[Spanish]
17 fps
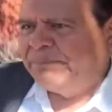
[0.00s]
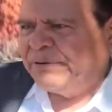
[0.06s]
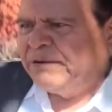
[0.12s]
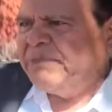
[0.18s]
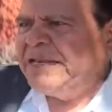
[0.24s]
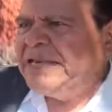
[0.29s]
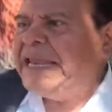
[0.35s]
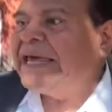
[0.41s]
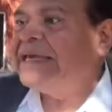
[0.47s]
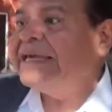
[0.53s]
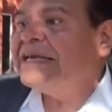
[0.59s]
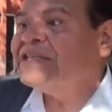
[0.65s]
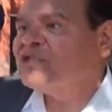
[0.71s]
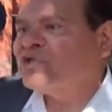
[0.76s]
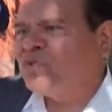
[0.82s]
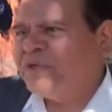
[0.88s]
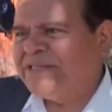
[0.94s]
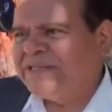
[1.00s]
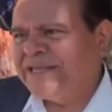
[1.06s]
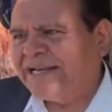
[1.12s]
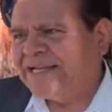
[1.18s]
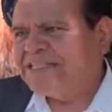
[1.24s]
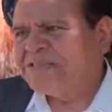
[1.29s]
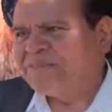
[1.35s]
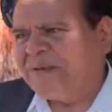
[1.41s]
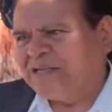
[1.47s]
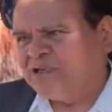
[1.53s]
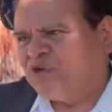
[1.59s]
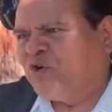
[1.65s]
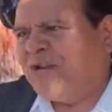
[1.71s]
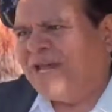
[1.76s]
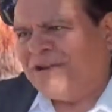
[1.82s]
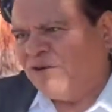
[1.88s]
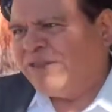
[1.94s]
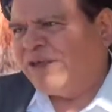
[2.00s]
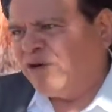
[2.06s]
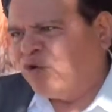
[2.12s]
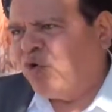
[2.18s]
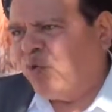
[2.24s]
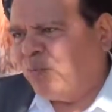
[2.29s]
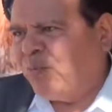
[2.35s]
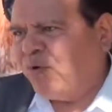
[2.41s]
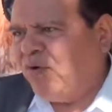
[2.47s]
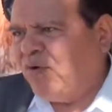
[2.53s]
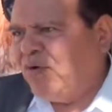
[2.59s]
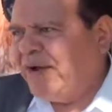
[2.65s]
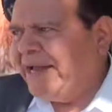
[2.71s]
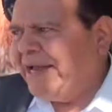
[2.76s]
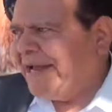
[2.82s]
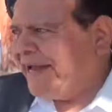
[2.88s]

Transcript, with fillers: privilegian su interés personal o de grupo